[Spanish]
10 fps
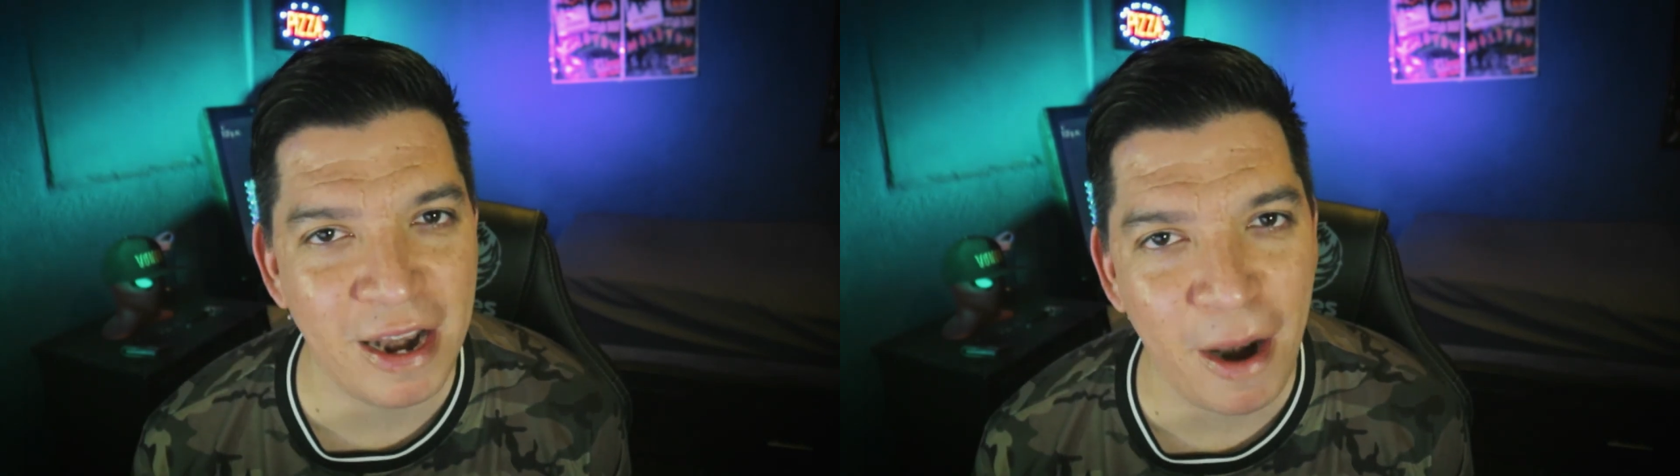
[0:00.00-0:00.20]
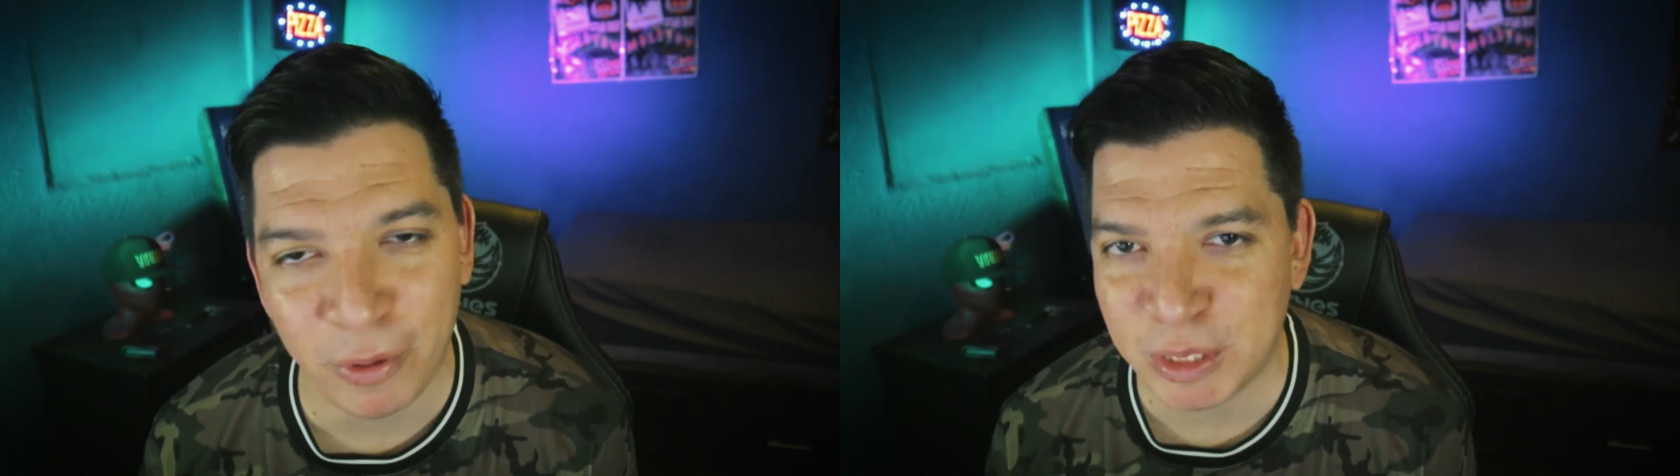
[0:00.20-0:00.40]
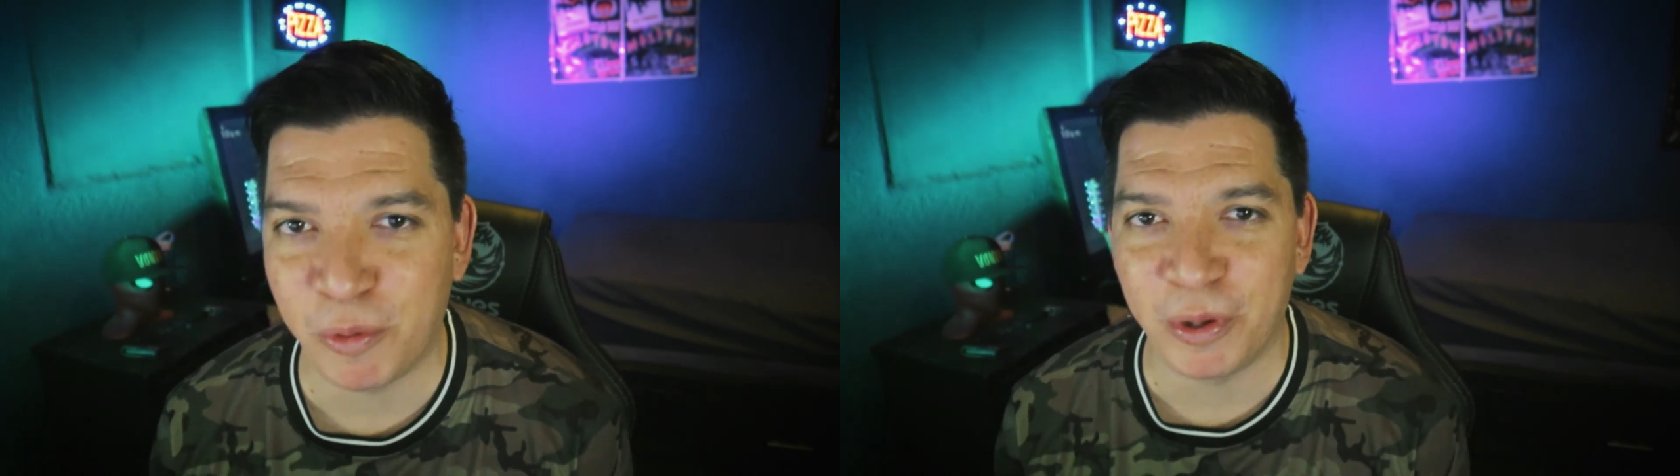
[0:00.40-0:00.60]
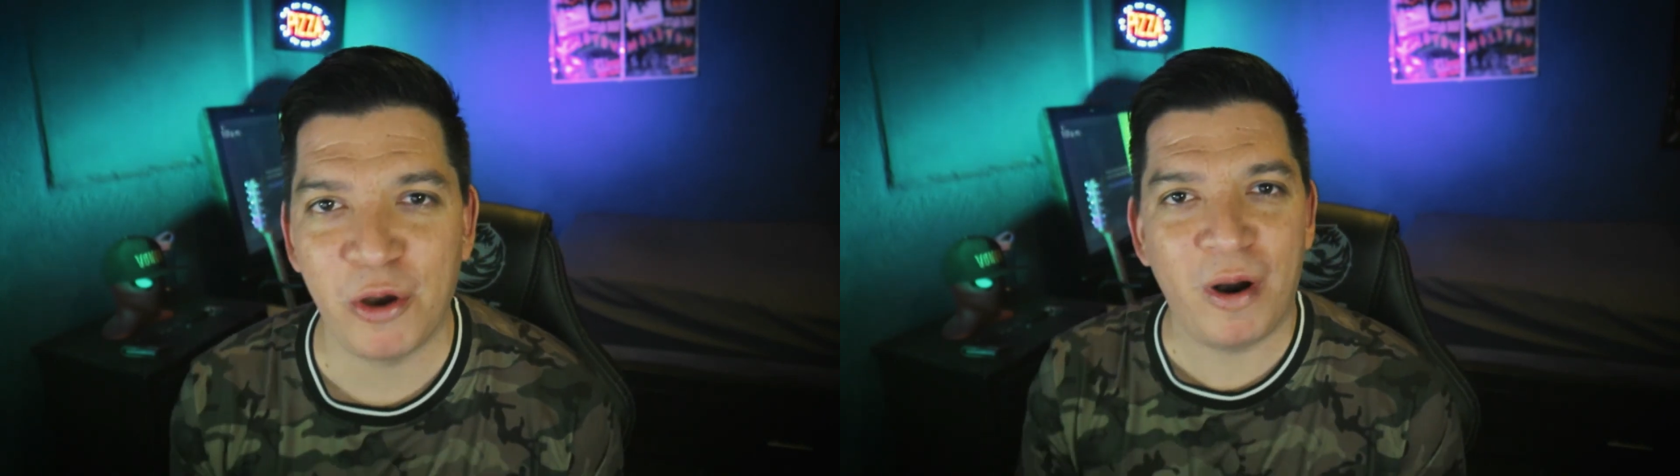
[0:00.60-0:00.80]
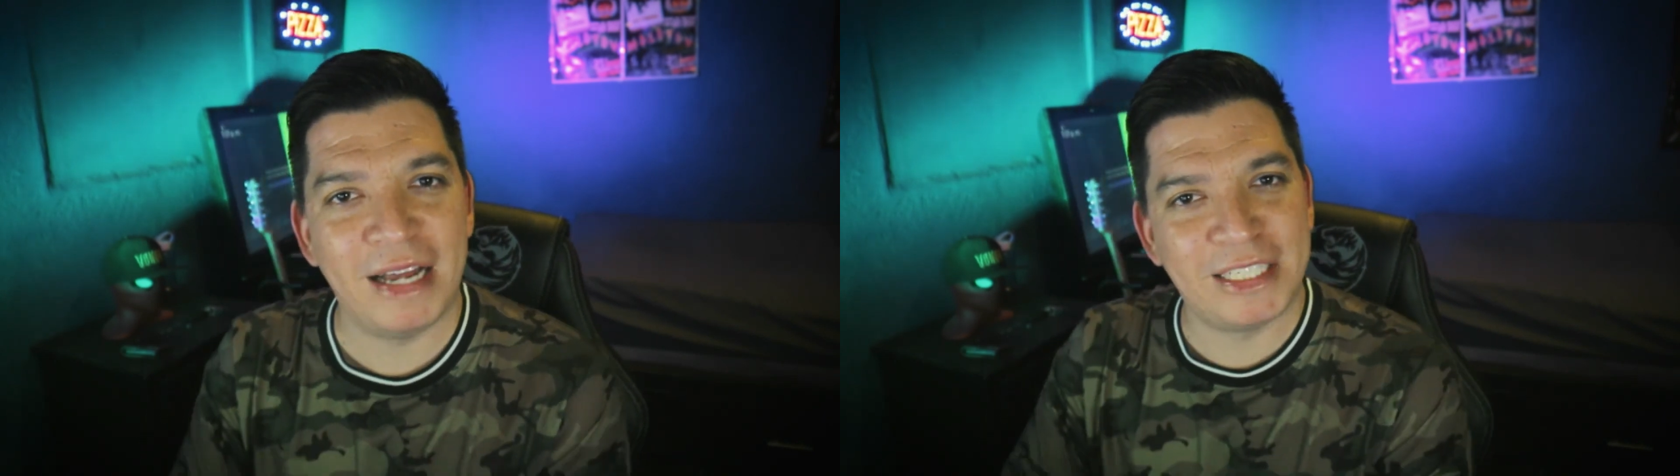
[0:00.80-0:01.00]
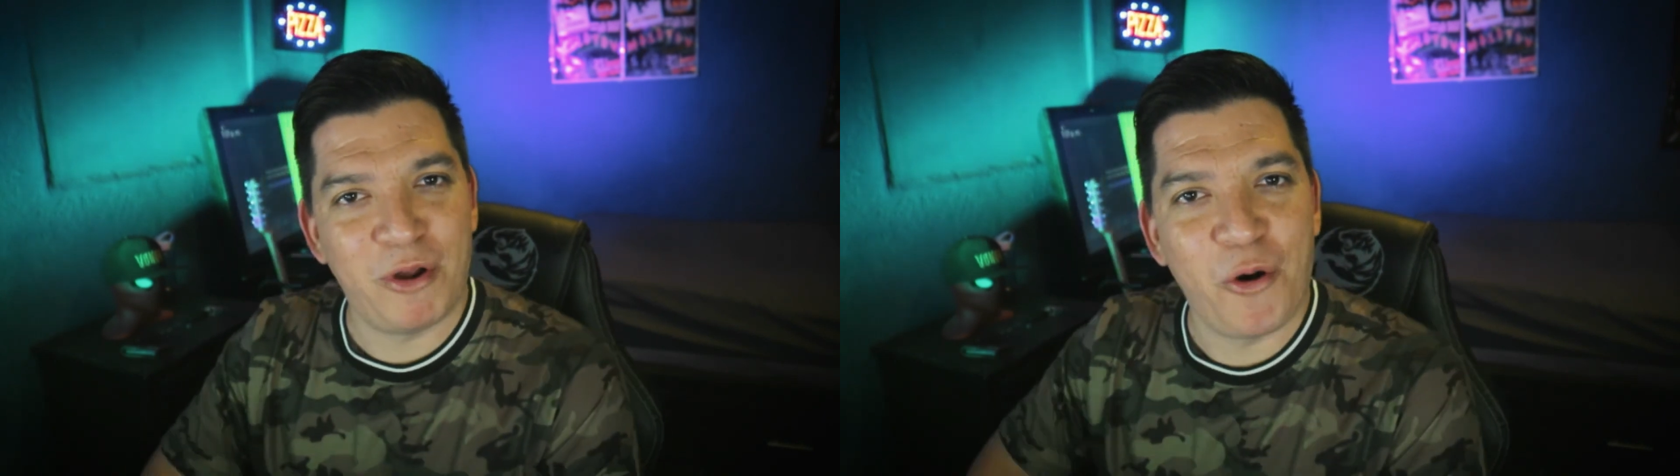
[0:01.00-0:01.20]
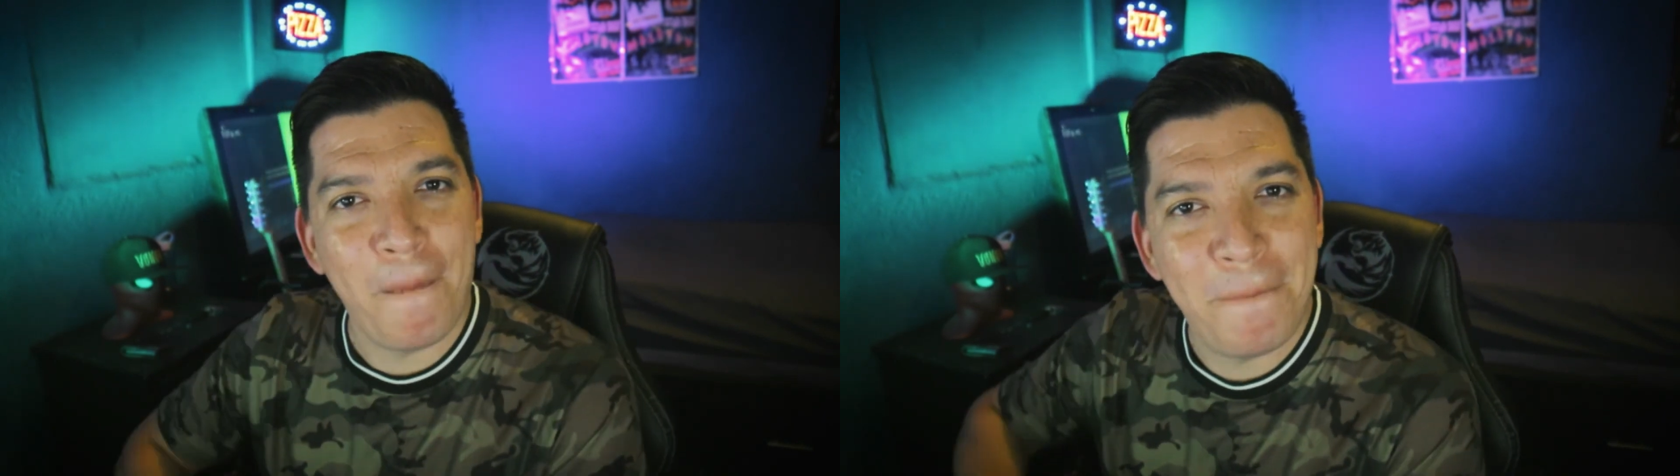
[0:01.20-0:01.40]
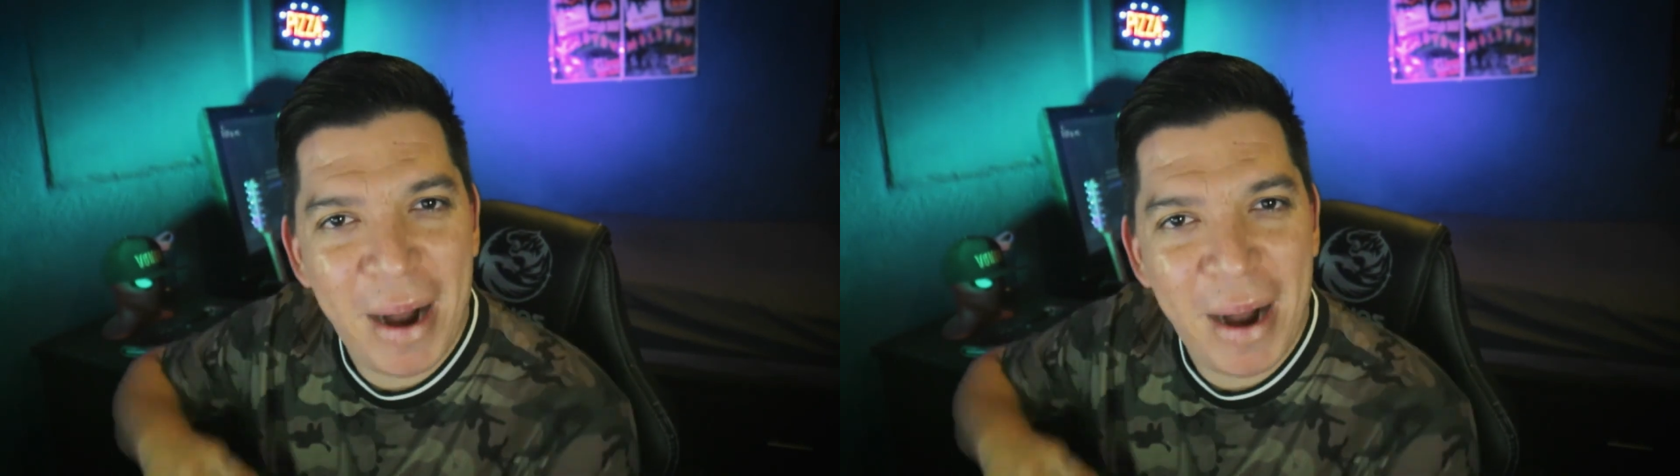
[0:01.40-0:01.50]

en el próximo video. Hasta luego.